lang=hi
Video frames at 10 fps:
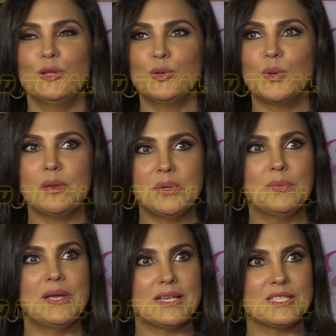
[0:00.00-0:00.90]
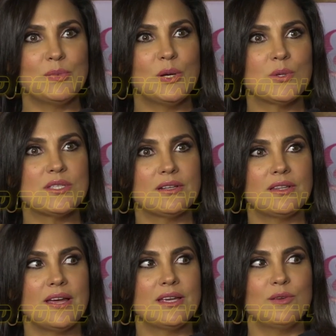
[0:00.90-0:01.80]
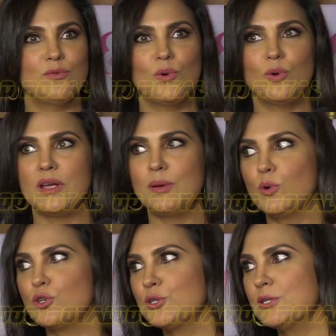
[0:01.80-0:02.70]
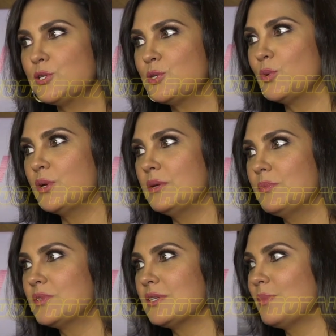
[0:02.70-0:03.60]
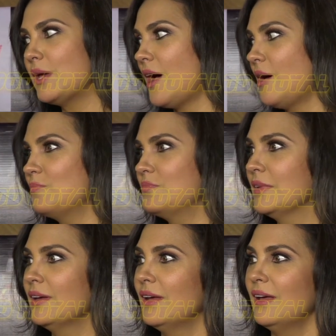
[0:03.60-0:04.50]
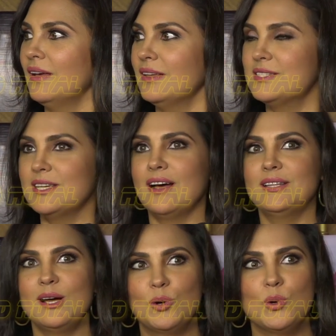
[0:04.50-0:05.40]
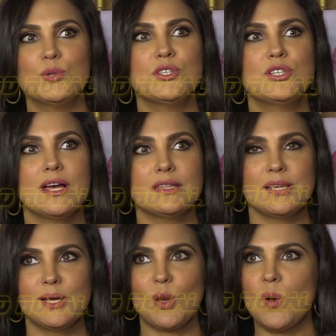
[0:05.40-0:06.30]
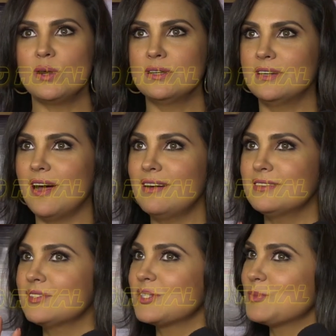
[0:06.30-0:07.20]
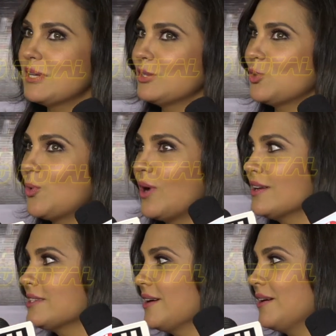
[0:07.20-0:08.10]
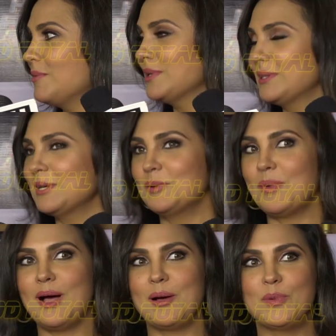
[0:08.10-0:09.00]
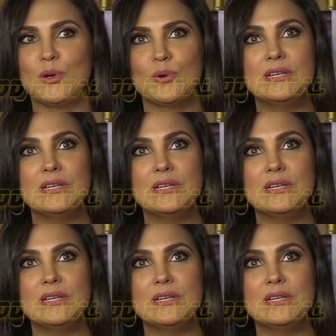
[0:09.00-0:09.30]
तो कभी कभी ऐसे भी हो सकता है कि वो इमोशनल स्टोरी में आप ज़्यादा घुस जाते हैं और डांस में थोड़ा सा मतलब हम्म। आप यू नो